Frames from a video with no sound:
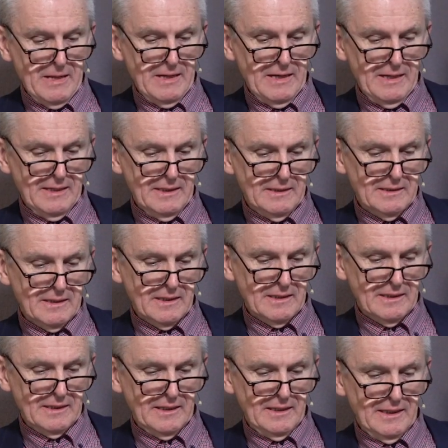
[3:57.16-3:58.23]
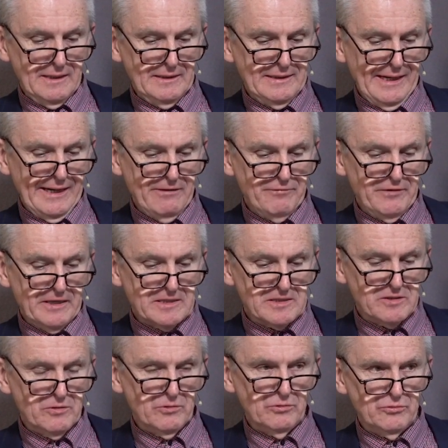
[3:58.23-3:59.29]
äh, in der
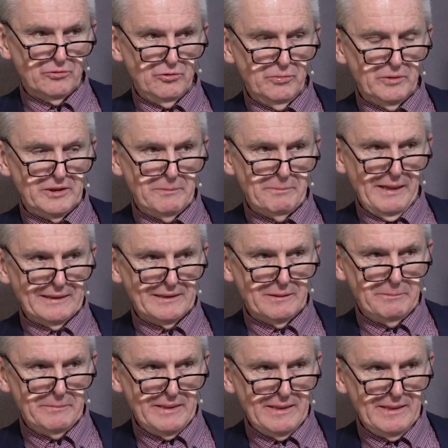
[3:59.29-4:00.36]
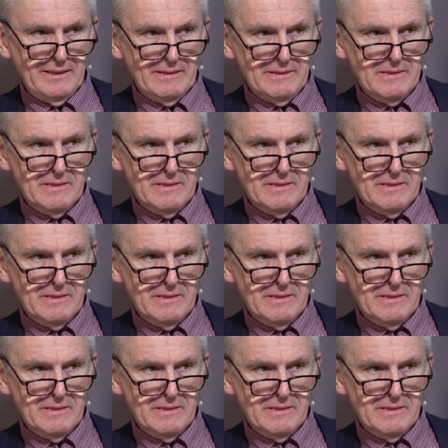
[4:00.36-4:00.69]
Reflexion über die Pandemie